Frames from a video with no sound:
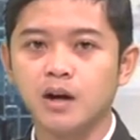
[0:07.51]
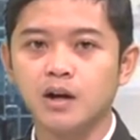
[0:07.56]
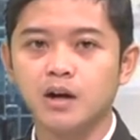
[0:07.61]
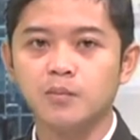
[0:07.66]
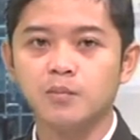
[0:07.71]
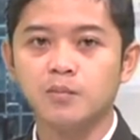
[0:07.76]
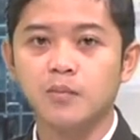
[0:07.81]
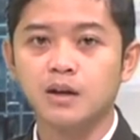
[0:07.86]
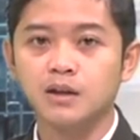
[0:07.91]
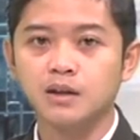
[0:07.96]

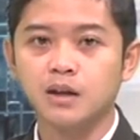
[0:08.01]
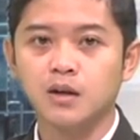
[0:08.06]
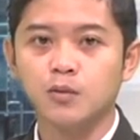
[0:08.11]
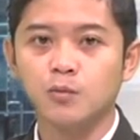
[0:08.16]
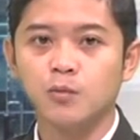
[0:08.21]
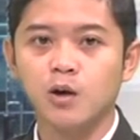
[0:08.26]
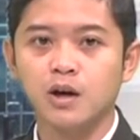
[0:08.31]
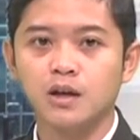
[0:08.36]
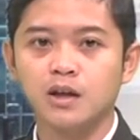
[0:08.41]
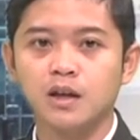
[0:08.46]
mantan
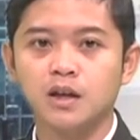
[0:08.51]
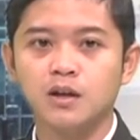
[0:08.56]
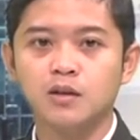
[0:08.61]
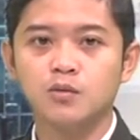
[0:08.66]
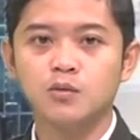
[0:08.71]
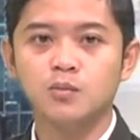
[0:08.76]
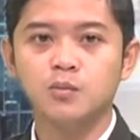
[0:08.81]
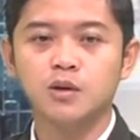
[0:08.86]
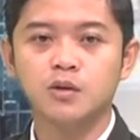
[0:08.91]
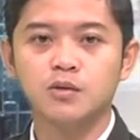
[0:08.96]
Wakil
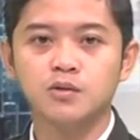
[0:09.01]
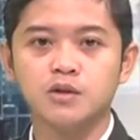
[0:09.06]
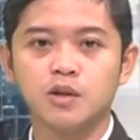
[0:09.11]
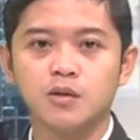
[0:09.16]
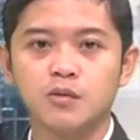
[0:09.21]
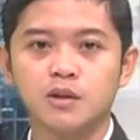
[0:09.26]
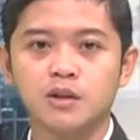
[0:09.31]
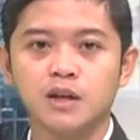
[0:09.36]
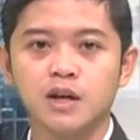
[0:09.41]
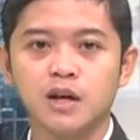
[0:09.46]
Gubernur
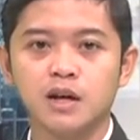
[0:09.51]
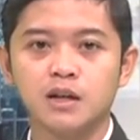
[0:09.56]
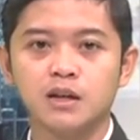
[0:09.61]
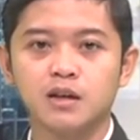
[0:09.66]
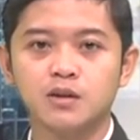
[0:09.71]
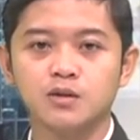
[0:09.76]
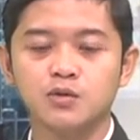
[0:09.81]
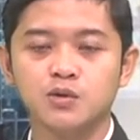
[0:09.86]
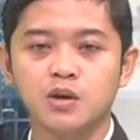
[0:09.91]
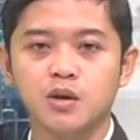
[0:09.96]
Jawa Tengah
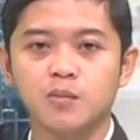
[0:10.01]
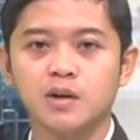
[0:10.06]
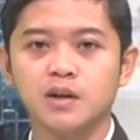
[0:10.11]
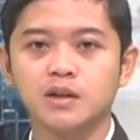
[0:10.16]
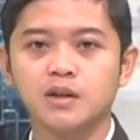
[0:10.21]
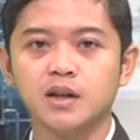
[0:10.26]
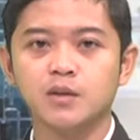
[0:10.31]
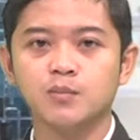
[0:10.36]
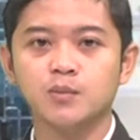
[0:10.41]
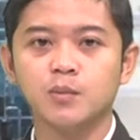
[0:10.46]
yang juga
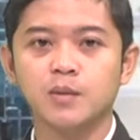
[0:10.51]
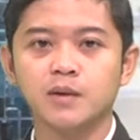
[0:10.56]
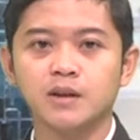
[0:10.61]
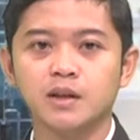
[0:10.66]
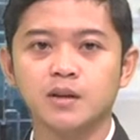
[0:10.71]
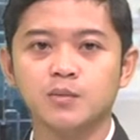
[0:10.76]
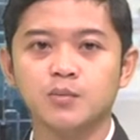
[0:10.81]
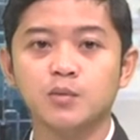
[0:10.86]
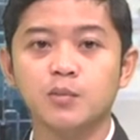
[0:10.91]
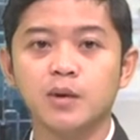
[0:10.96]
mantan Bupati
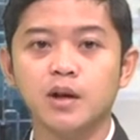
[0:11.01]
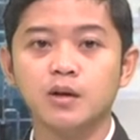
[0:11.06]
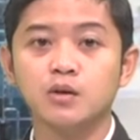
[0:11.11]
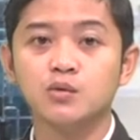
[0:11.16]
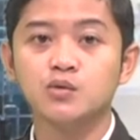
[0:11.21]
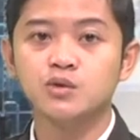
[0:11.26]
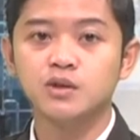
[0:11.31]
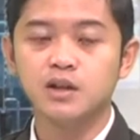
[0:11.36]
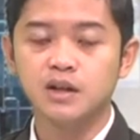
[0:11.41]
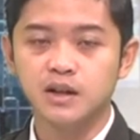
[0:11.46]
Kebumen
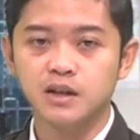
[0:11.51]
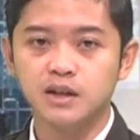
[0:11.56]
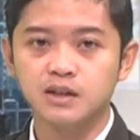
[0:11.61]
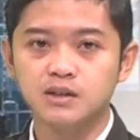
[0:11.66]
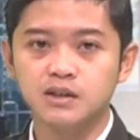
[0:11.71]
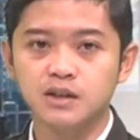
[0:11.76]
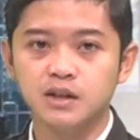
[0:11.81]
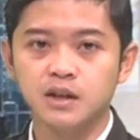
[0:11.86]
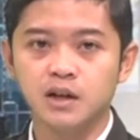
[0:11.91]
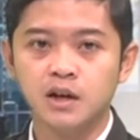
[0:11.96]
Ruth
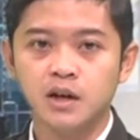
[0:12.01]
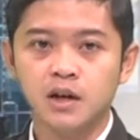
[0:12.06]
Riningsih,